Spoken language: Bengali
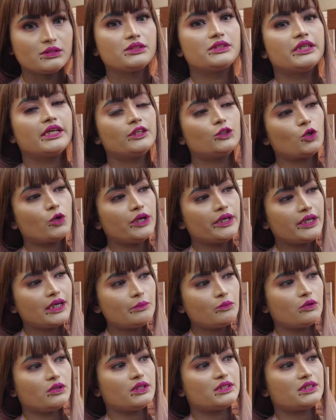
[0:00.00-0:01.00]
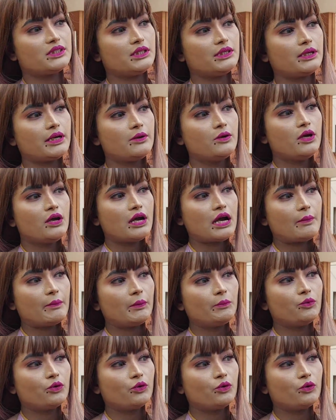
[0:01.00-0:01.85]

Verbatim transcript: সেটা অনেকেই বলেছে যে আমরা